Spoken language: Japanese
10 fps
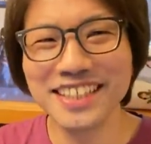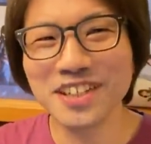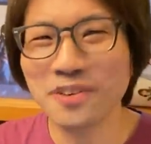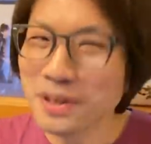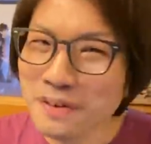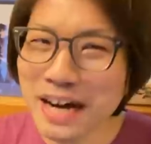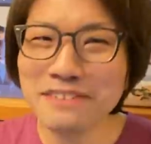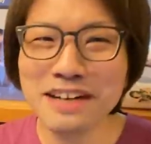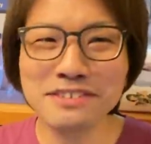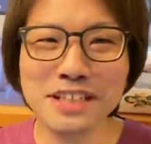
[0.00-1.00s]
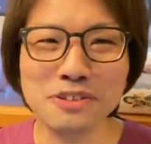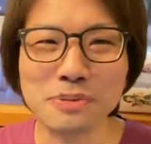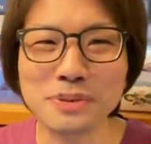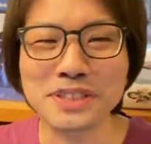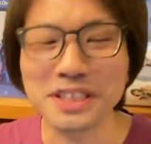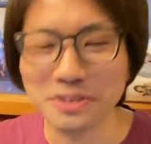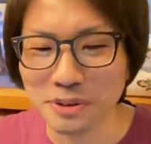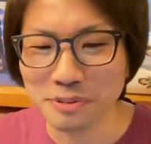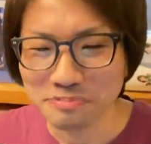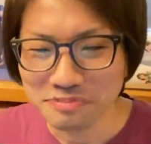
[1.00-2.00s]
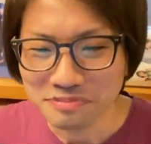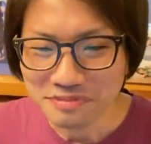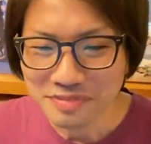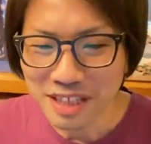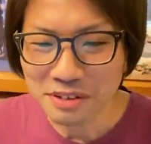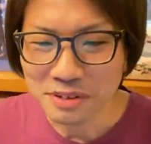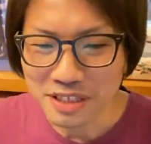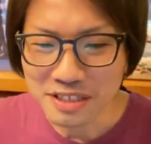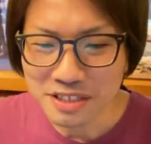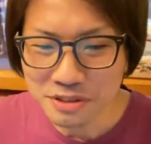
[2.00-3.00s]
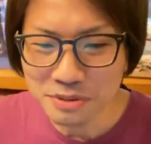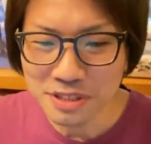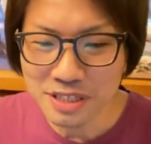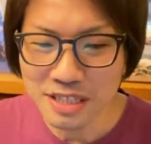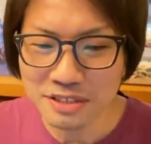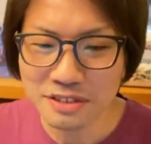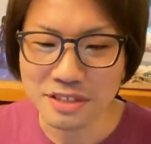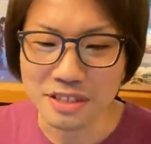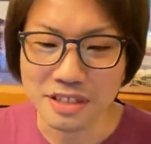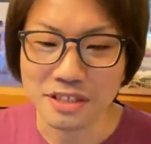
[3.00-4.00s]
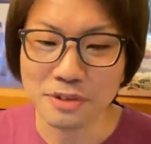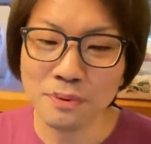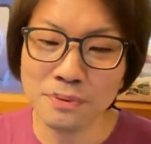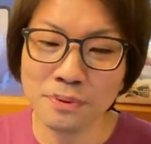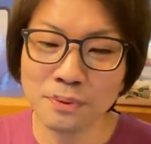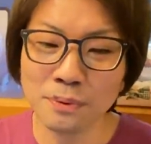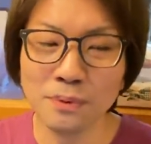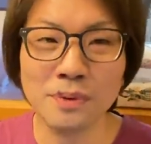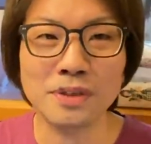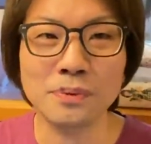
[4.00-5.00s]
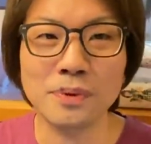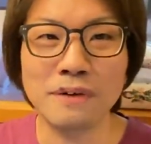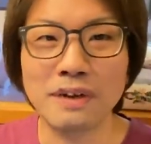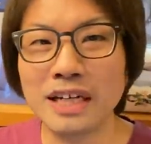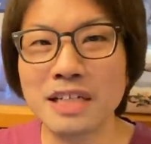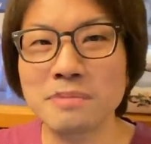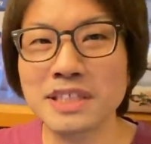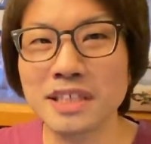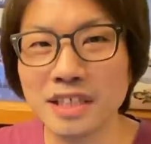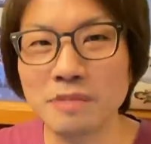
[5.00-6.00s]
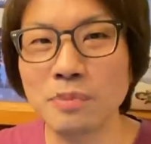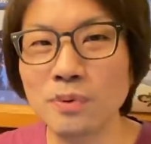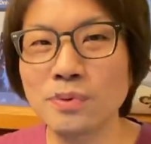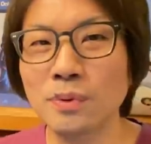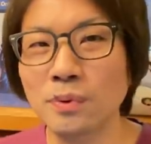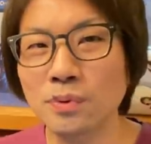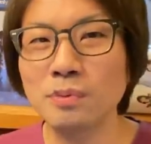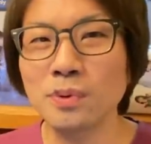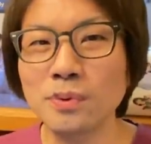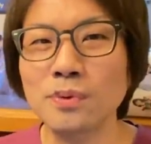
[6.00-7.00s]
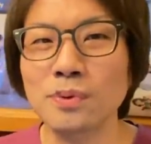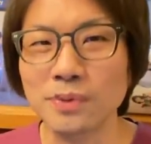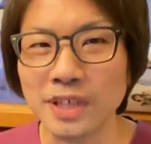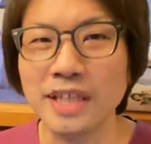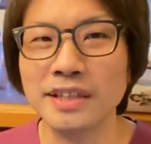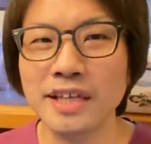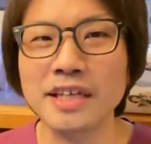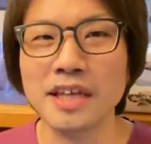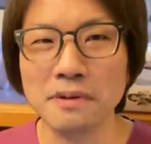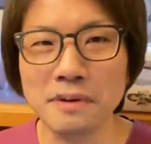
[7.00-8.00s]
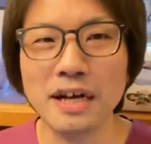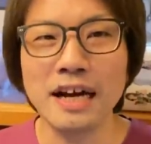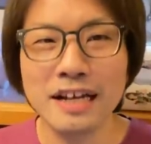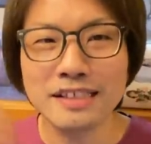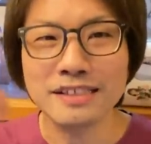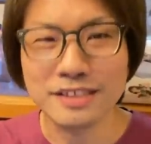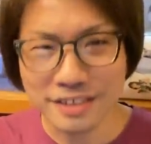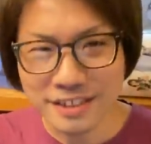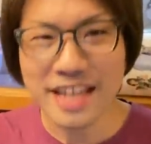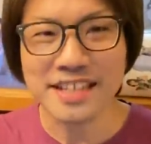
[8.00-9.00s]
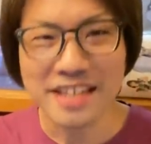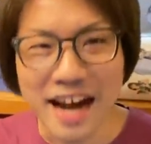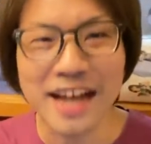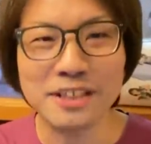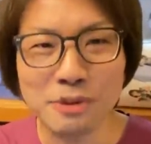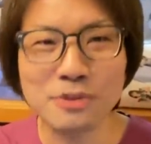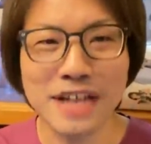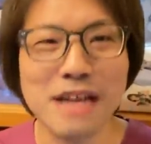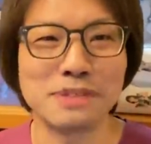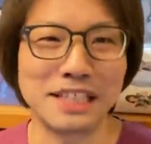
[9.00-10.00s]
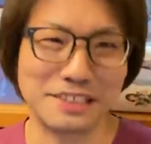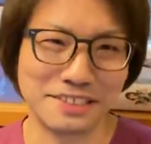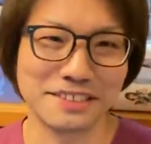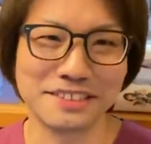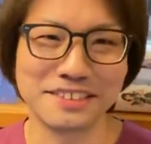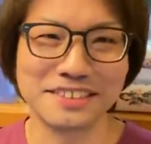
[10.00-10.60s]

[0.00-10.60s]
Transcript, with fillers: これはあるあるだと思うんですけど、なので非常に根付いていて、日本の心かどうか分かりませんが、僕の子供の頃の原体験は、常にアイドルライブだったっす。